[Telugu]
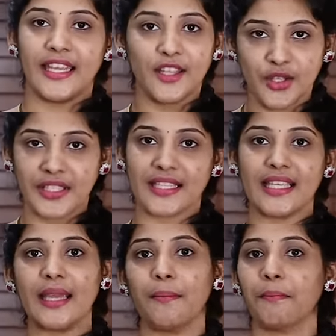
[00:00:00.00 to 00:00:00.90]
ఇది
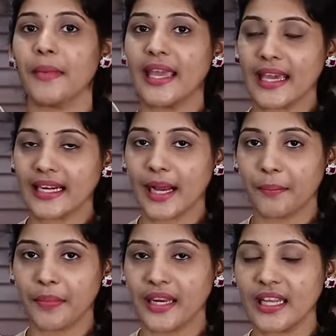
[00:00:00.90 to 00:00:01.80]
వచ్చేసి మేయర్
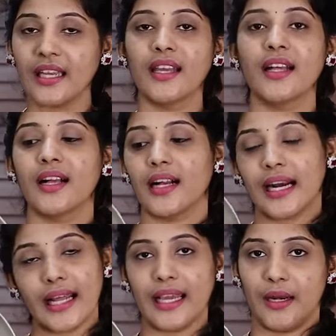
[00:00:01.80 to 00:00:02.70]
కంపెనీ
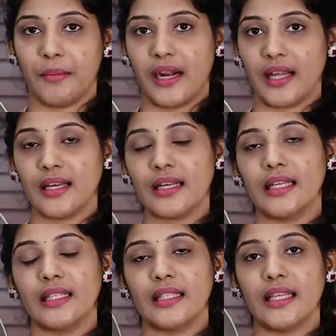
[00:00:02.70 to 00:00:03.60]
కడాయి అనమాట
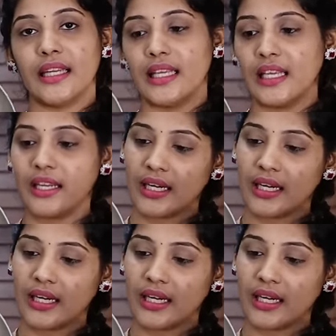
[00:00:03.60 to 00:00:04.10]
దీని